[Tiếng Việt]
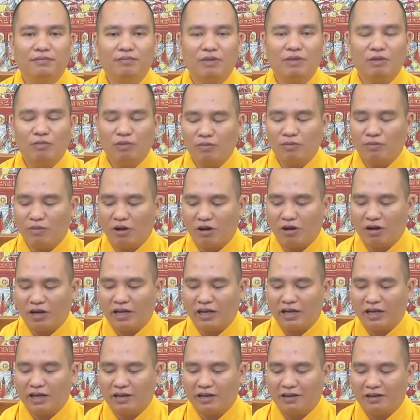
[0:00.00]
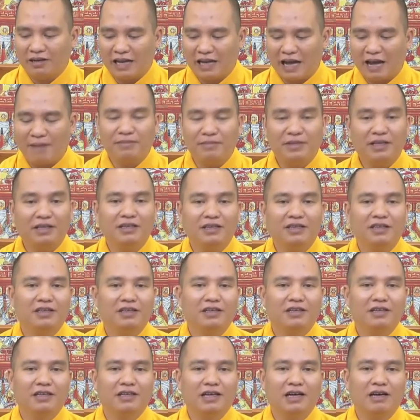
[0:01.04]
mà muốn bỏ cái này làm thì thì
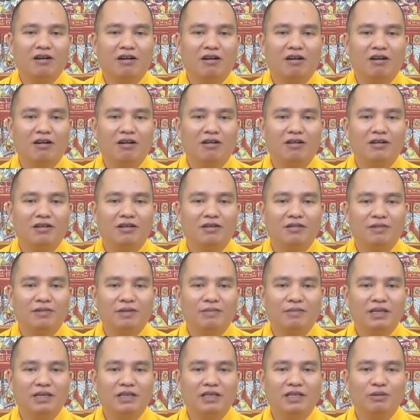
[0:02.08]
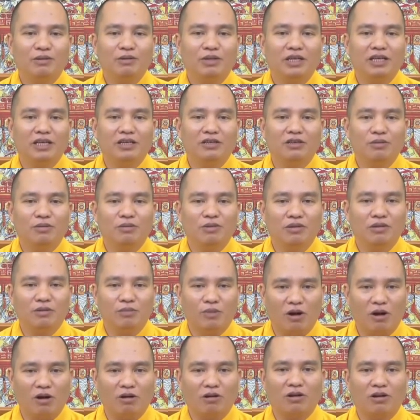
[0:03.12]
đã khó phải mất nhiều tiền rồi mà
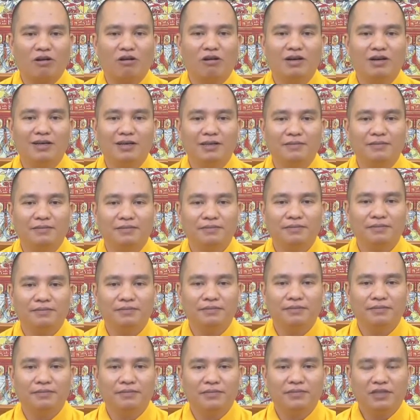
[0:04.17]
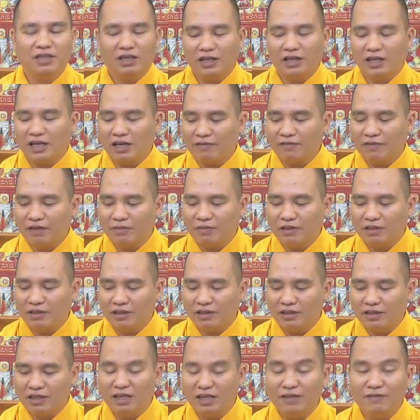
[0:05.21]
bỏ còn khó hơn cho nên các vị mà
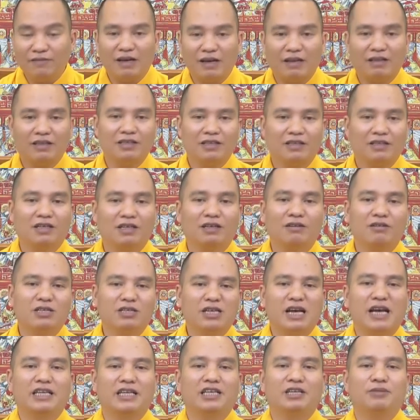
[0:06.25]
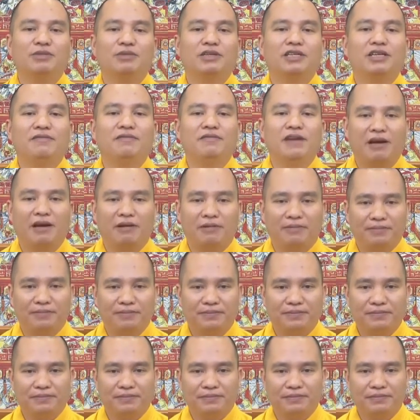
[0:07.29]
chưa dính vào thì chớ có dạy gì mà dính vào
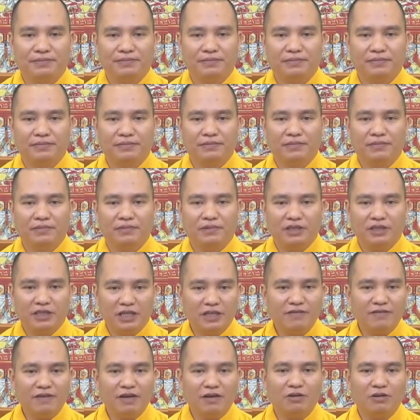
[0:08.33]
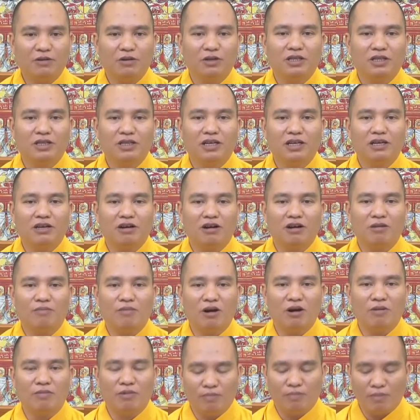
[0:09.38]
dính vào rồi thì rất là khó
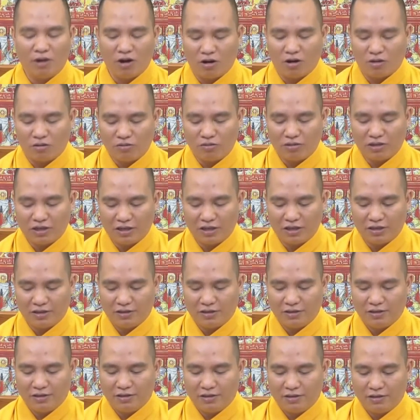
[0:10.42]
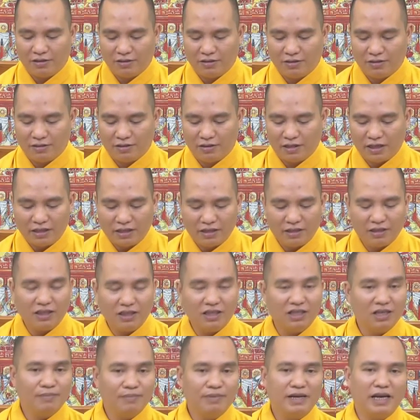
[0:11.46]
bỏ mà bỏ cũng rồi đấy như
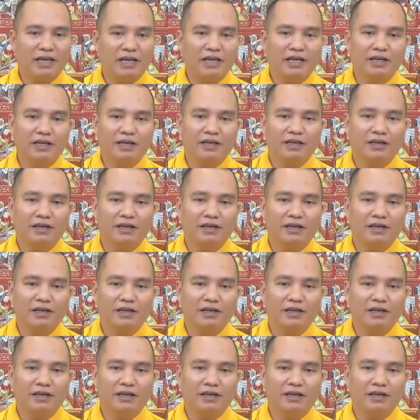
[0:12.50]
trường hợp này đấy